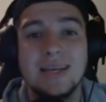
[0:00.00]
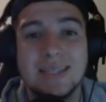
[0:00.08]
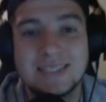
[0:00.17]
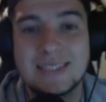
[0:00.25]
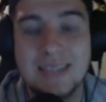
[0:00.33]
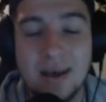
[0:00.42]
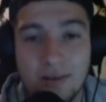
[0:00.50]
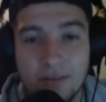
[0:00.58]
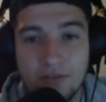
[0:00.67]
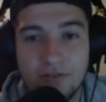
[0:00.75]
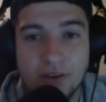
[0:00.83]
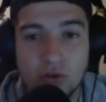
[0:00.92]

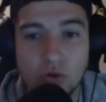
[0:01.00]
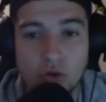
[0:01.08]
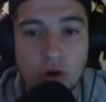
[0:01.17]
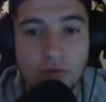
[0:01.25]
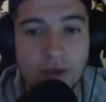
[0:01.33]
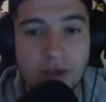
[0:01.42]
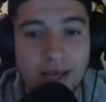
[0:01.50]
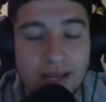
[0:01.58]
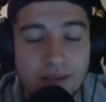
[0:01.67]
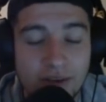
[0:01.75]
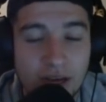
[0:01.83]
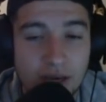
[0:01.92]
129 et il est
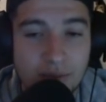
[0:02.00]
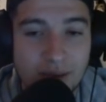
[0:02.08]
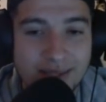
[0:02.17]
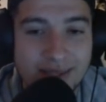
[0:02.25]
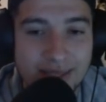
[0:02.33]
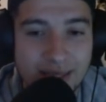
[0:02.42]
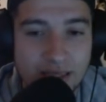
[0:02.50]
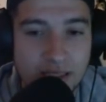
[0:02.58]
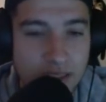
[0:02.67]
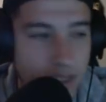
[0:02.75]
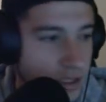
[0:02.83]
vraiment très très intéressant.